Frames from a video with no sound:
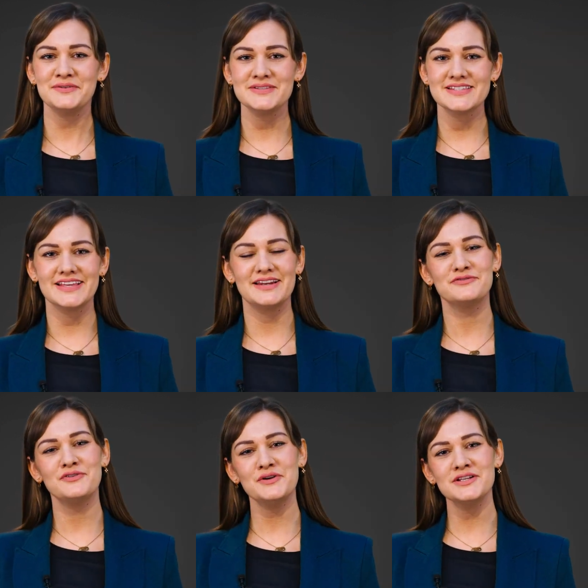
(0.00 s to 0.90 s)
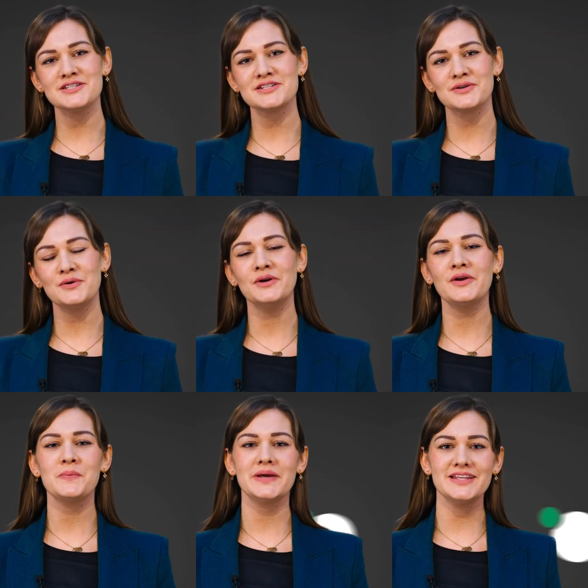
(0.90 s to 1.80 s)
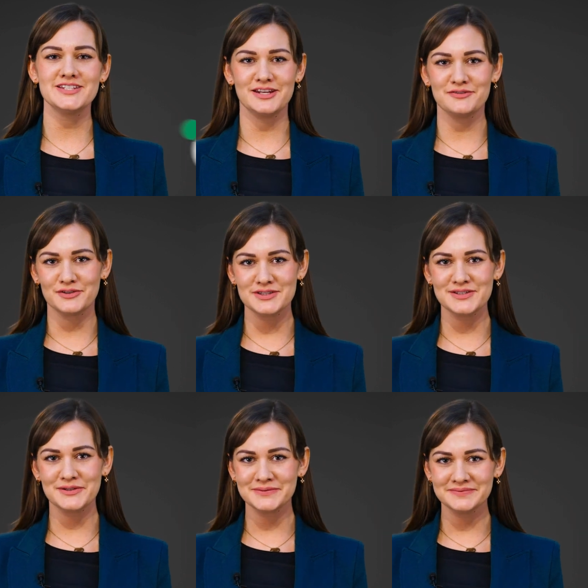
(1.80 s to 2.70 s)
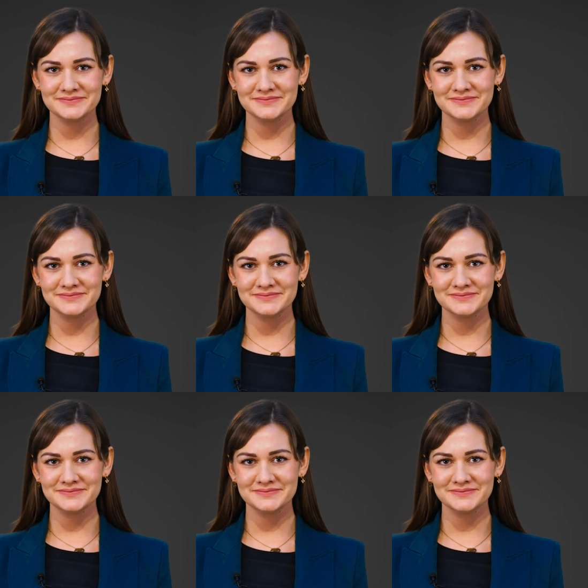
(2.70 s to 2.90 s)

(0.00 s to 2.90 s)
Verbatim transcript: uns telefonisch oder über die Chatfunktion.